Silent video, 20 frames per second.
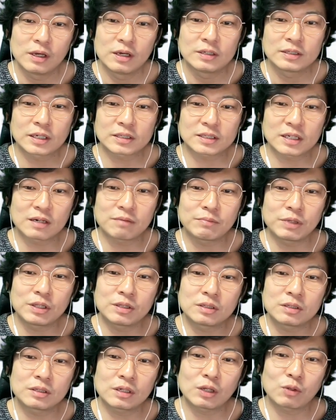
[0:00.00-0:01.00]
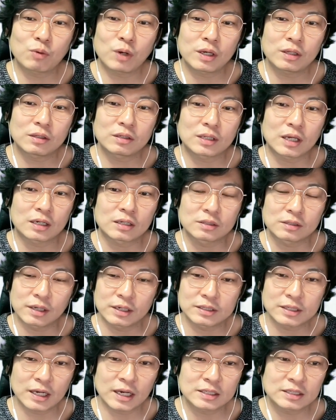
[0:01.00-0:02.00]
색상은 민트 그린, 화이트, 다크 그레이
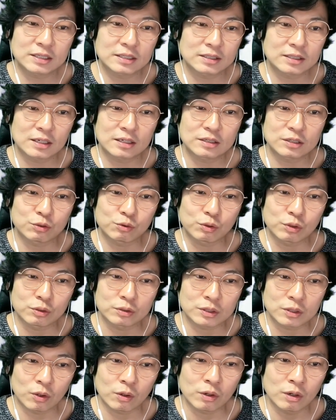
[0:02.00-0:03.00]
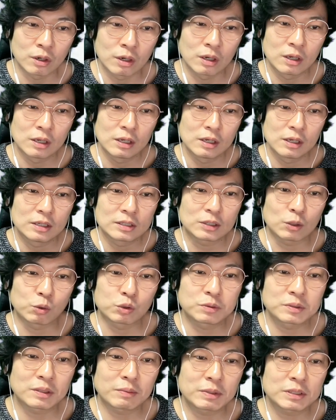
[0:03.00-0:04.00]
세 가지 색상을 쓰고 있어요. 자,
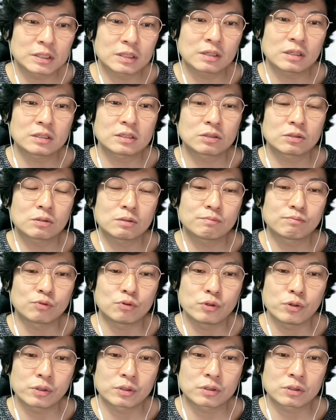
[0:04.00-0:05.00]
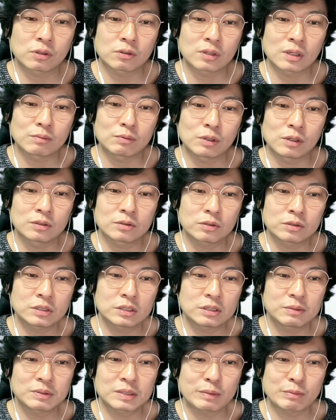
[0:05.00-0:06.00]
53의 시그니처는 블루였던데 비해서
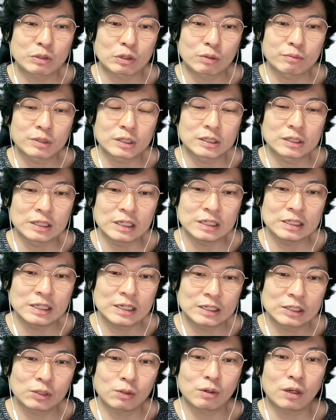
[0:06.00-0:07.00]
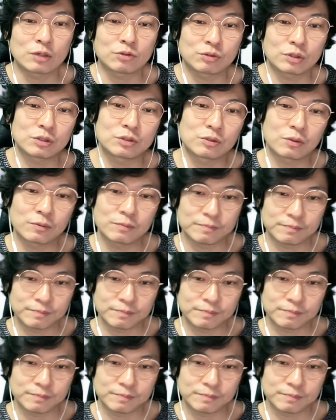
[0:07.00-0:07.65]
73은 그러면 그린이라는 걸 알 수 있죠.